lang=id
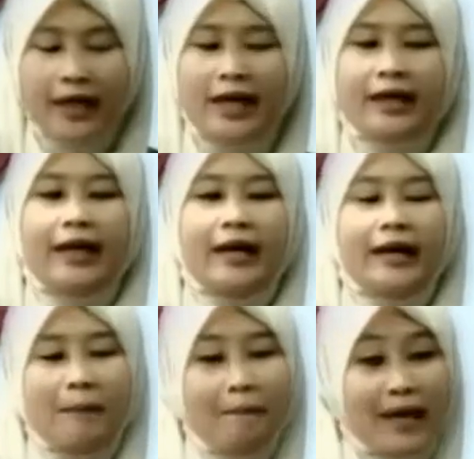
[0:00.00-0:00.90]
ya
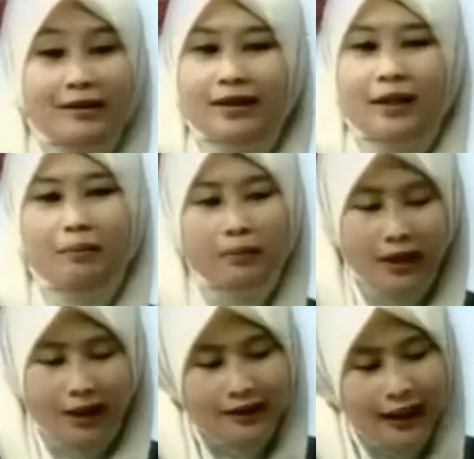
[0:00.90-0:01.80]
yang pasti
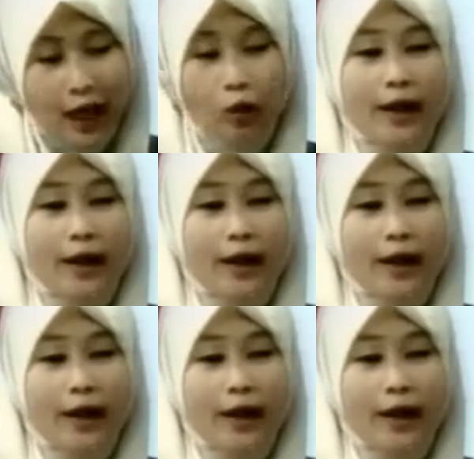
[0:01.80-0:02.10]
eh, selalu